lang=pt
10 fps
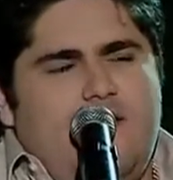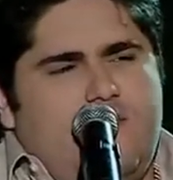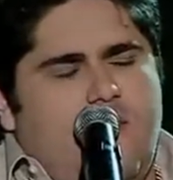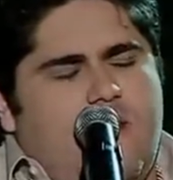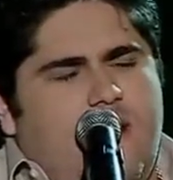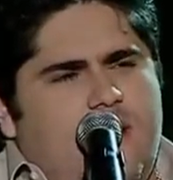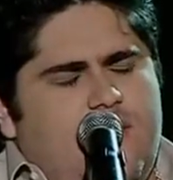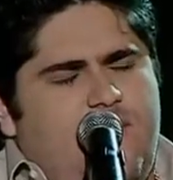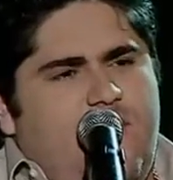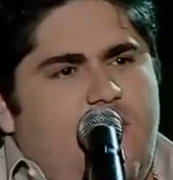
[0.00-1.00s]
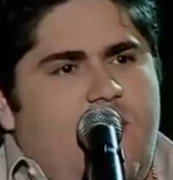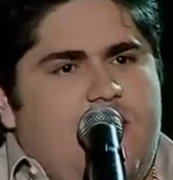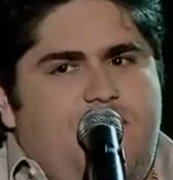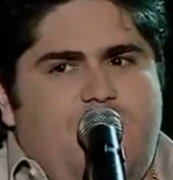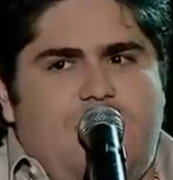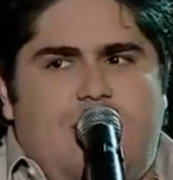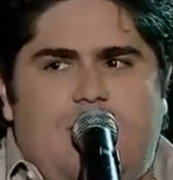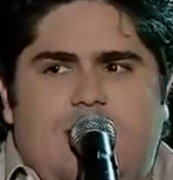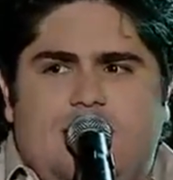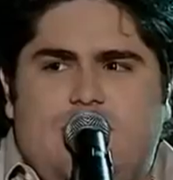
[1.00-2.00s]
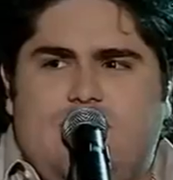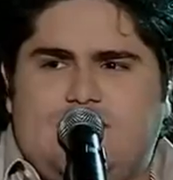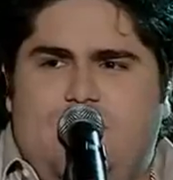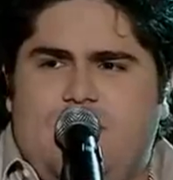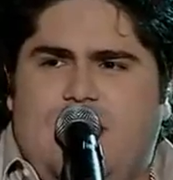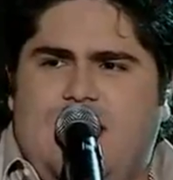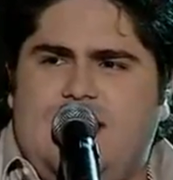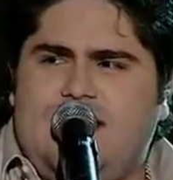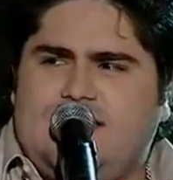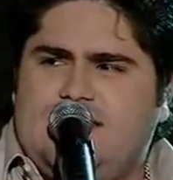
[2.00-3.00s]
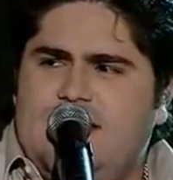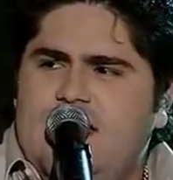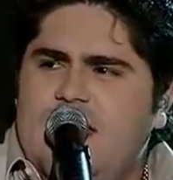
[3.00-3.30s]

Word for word: tocando viola e violão, cantando as modas raiz.